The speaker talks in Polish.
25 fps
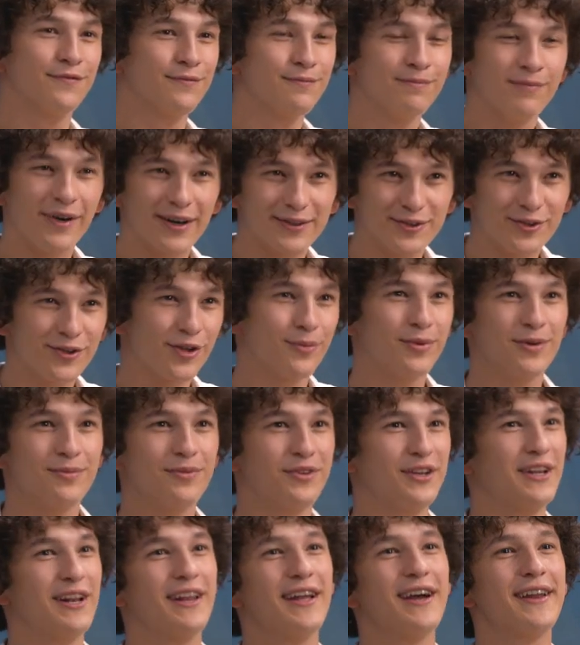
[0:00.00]
bardzo dobrym
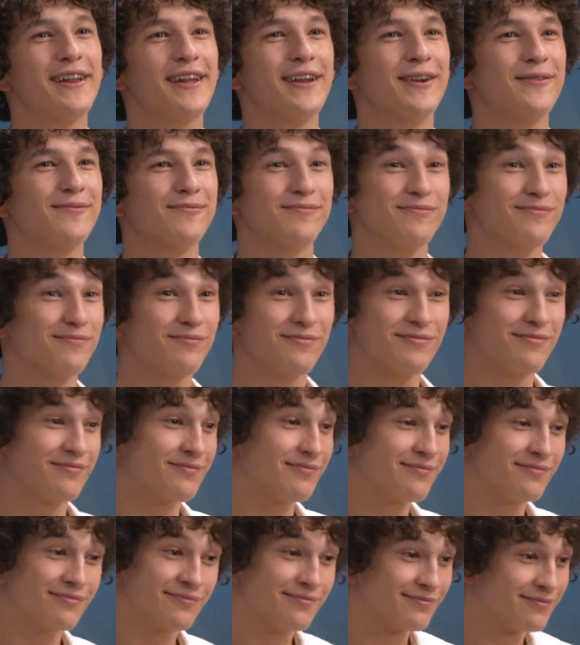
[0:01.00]
thrillerem,
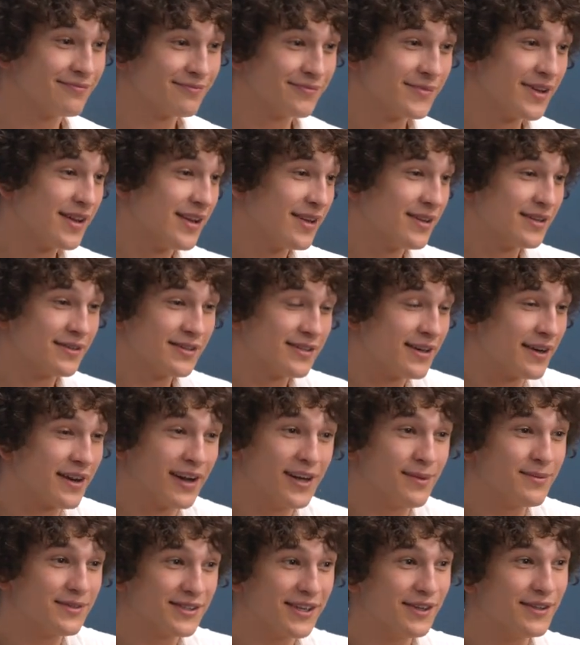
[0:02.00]

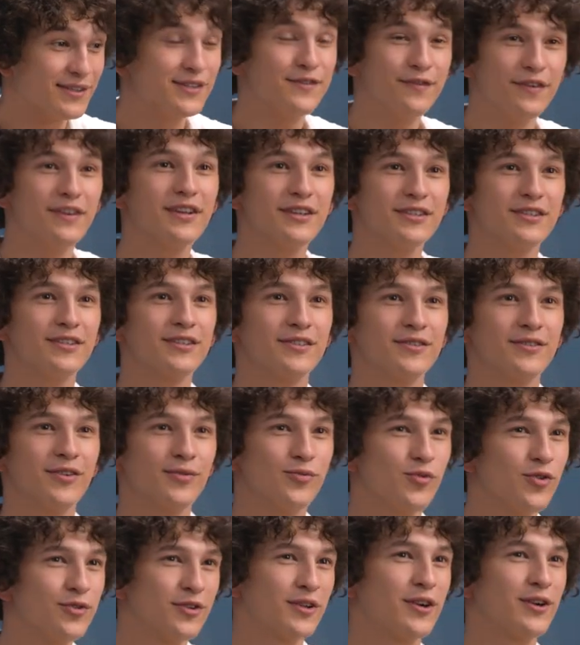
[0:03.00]
serialem science fiction o
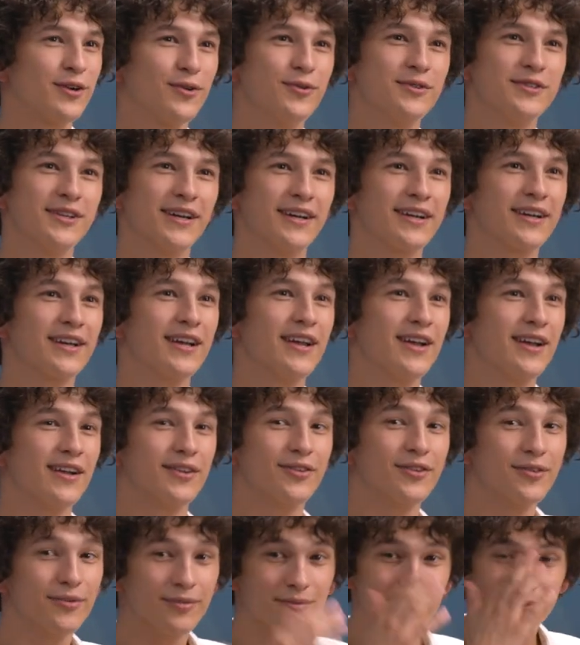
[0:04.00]
młodych ludziach.
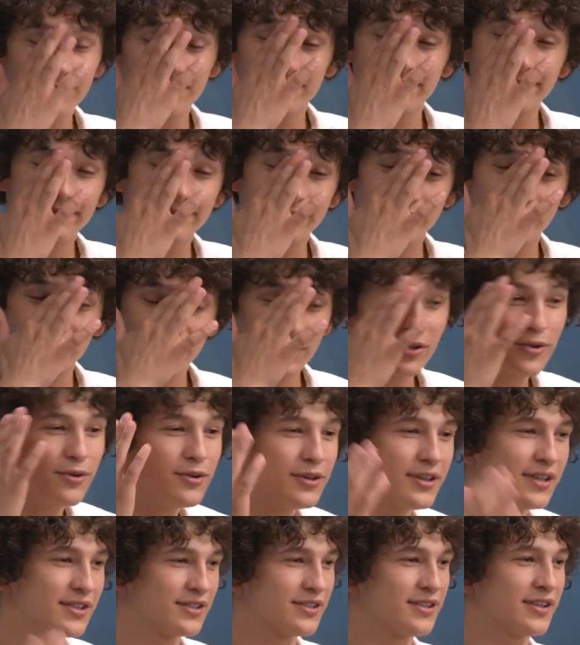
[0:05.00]
No,
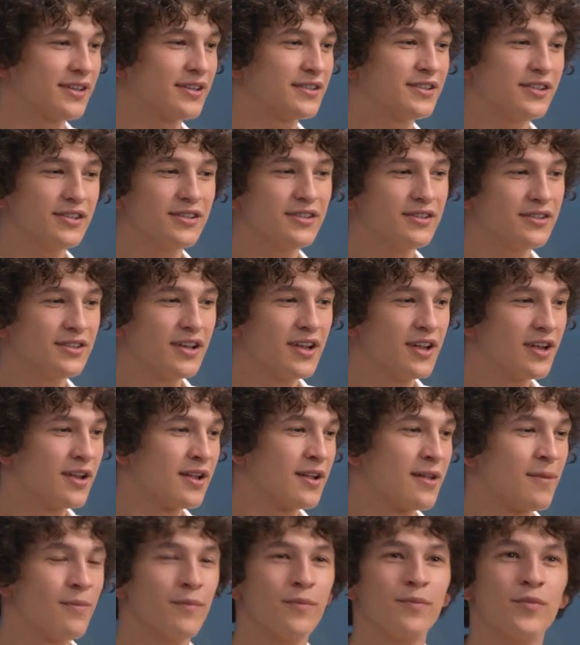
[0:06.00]
szczególnie, że gdzieś
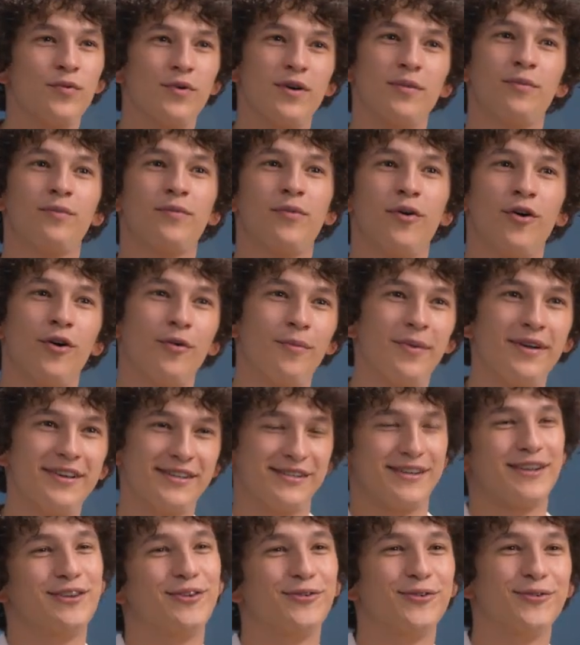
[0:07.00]
byłem po
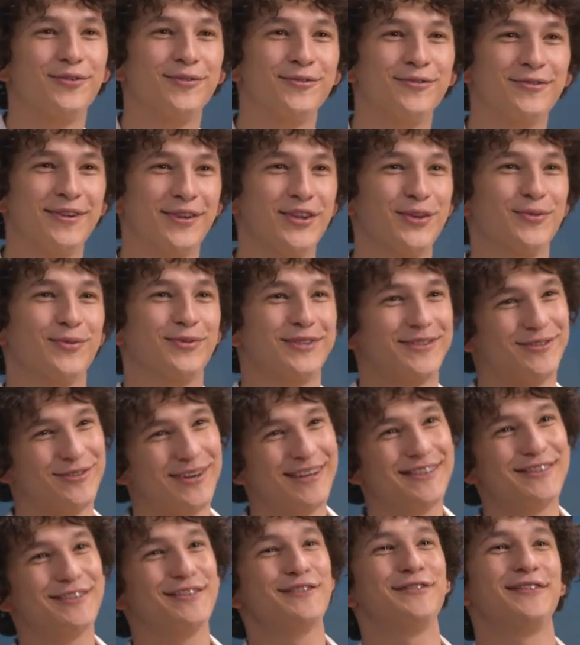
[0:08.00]
obejrzeniu, wiadomo,
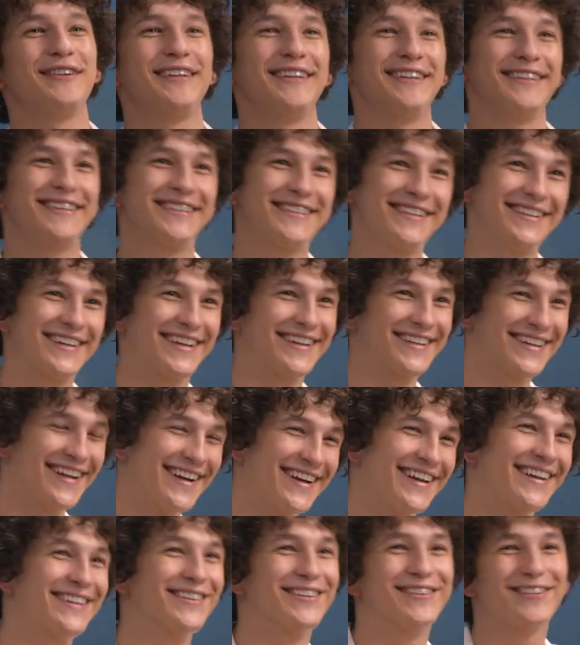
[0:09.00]
Stranger Things i tak
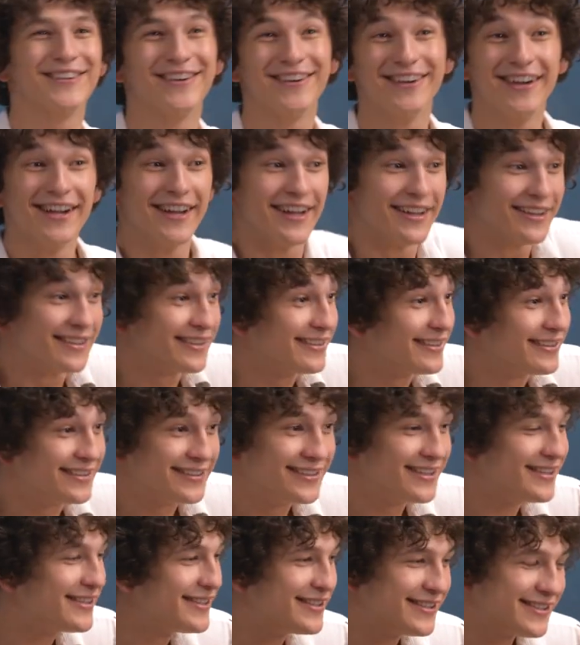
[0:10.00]
dalej, no to
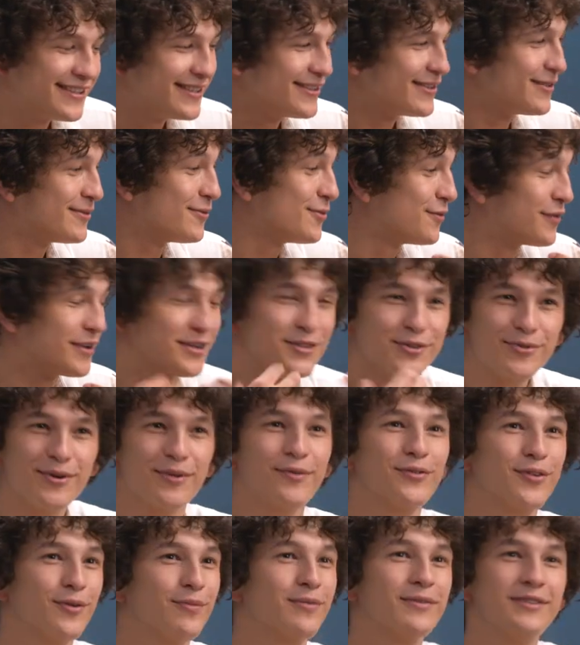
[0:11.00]
gdzieś y, uwierzyłem
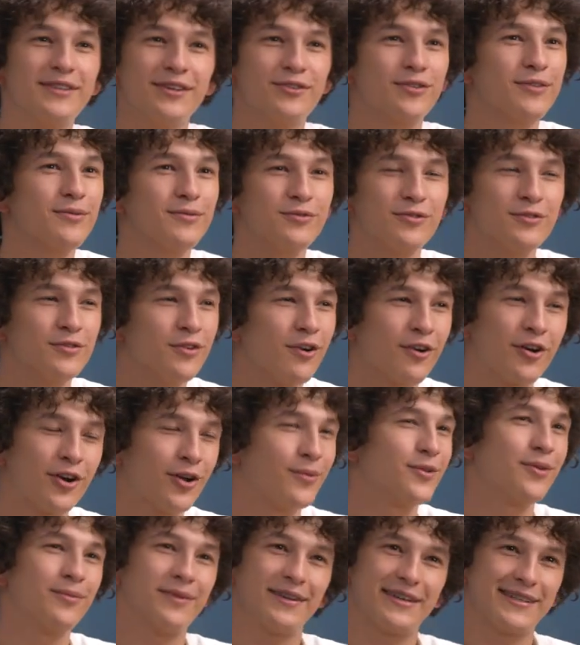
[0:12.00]
w to i zacząłem czuć
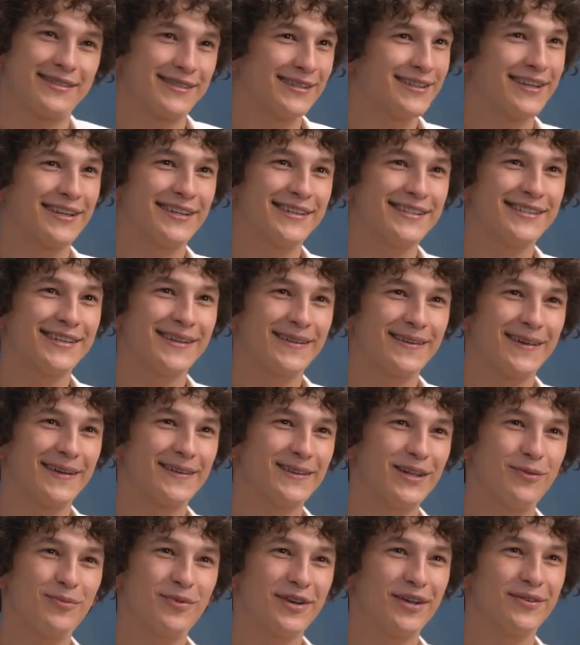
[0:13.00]
ogromną ekscytację
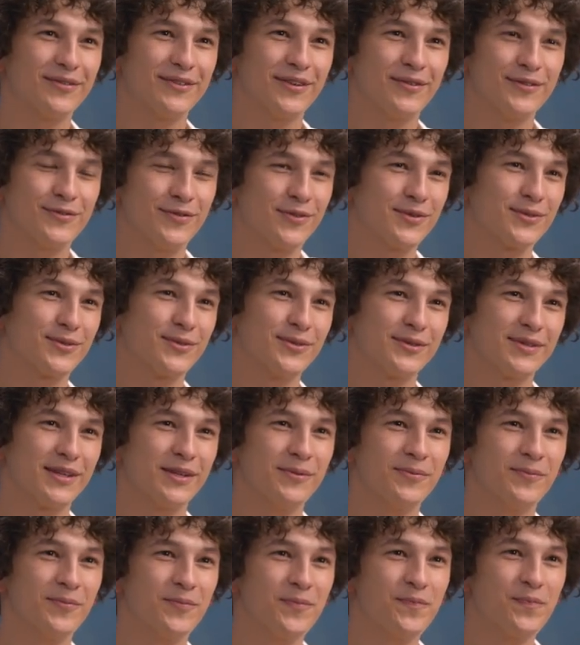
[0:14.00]
tak naprawdę w związku z
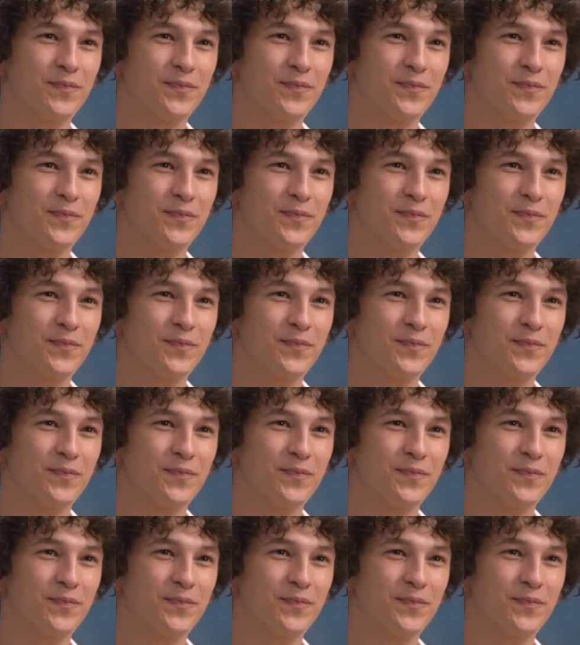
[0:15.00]
tym.